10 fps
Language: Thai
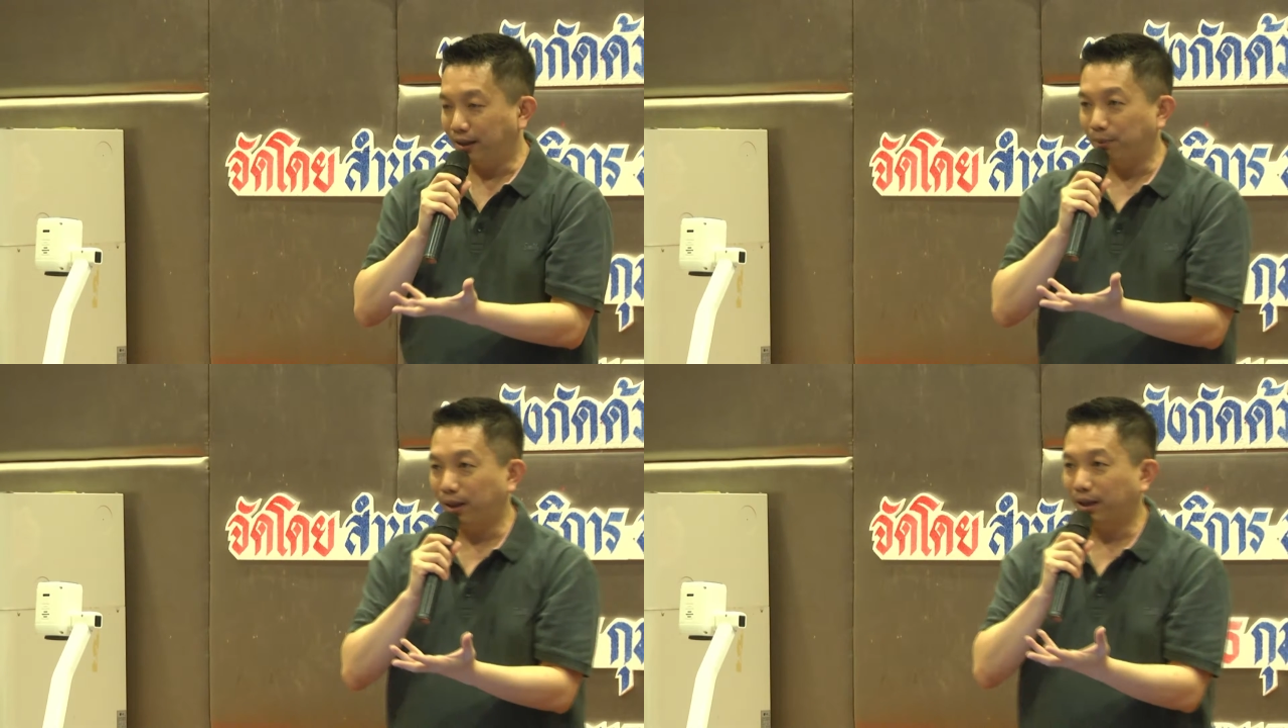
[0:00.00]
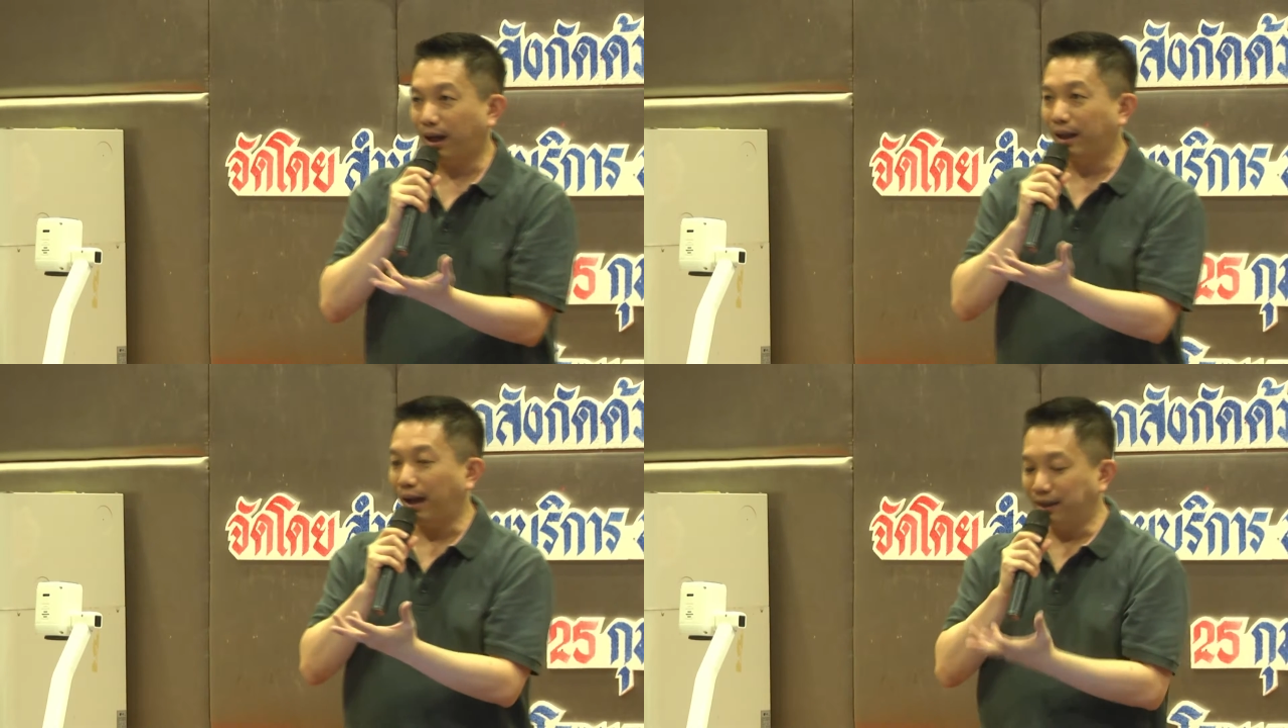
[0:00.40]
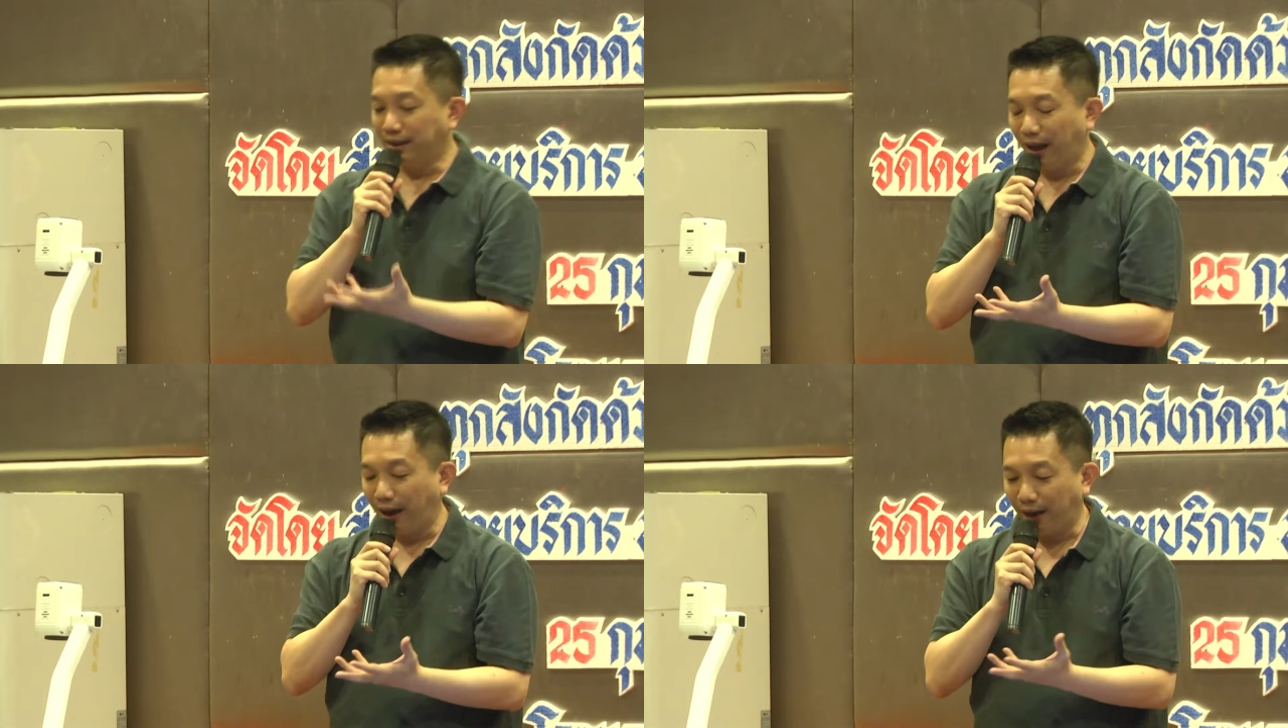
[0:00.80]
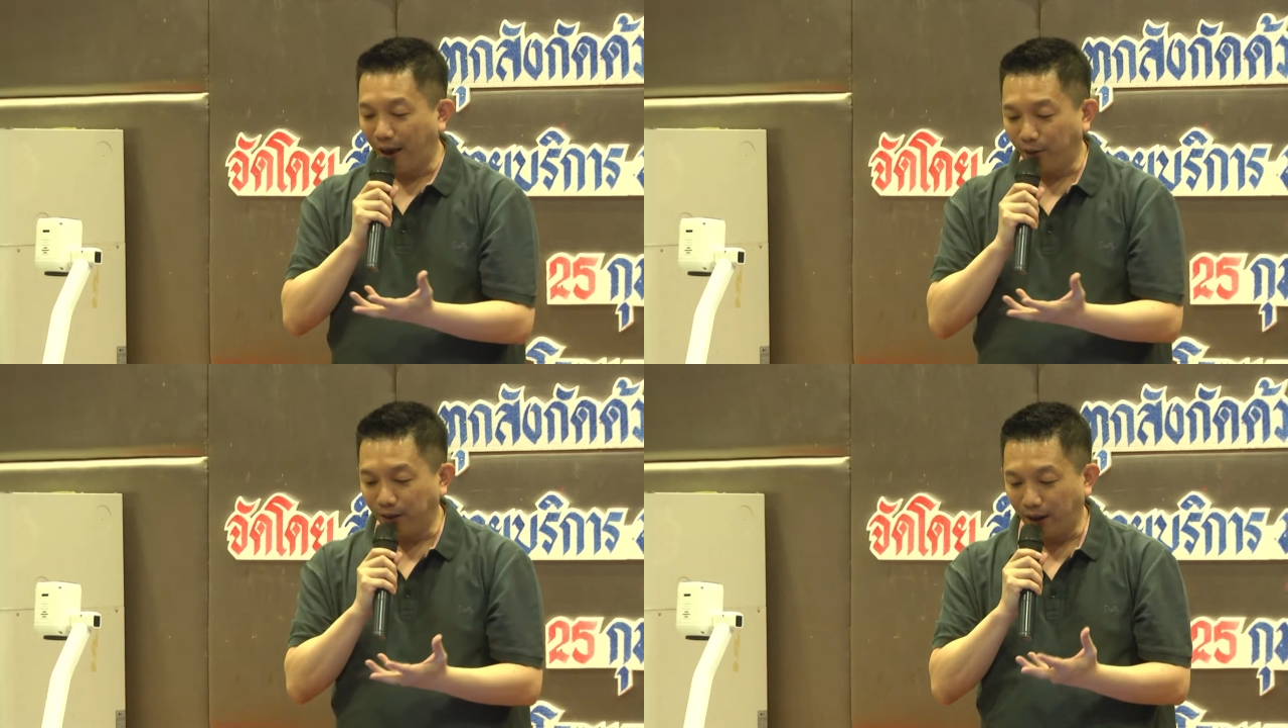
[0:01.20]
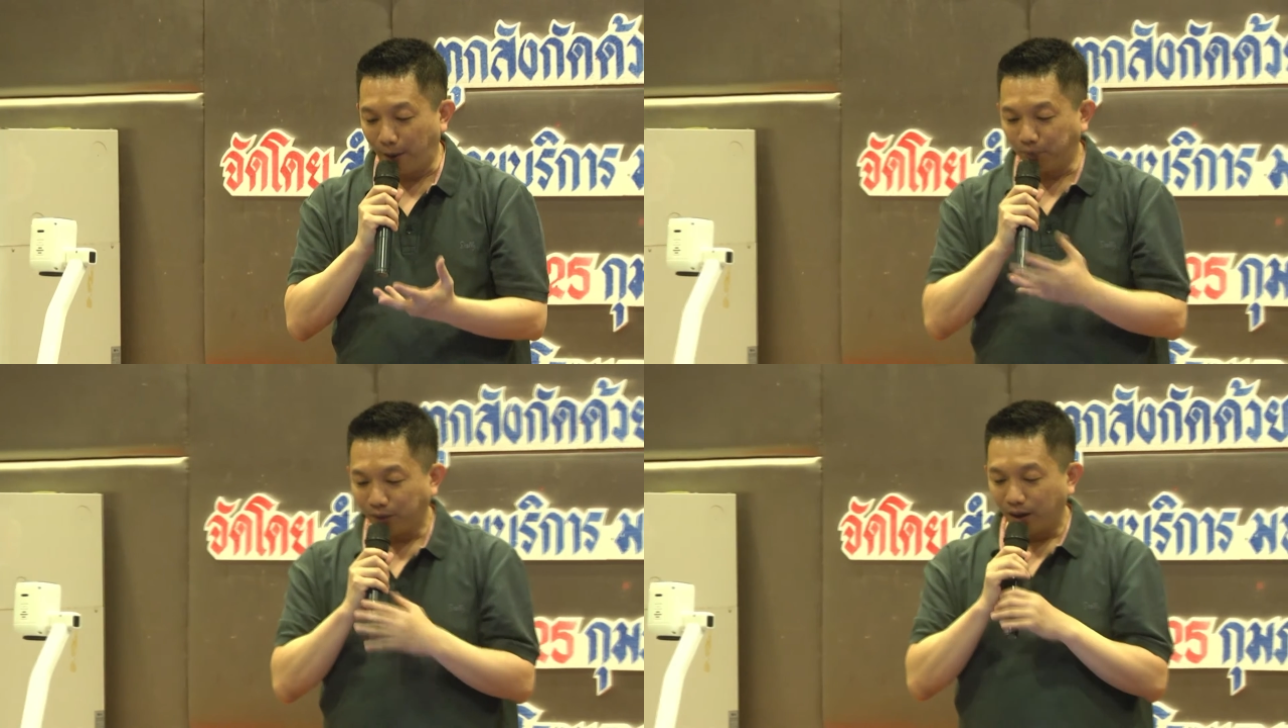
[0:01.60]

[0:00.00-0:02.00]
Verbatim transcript: ใช่ไหมในการหาทิศทางแล้วนะครับ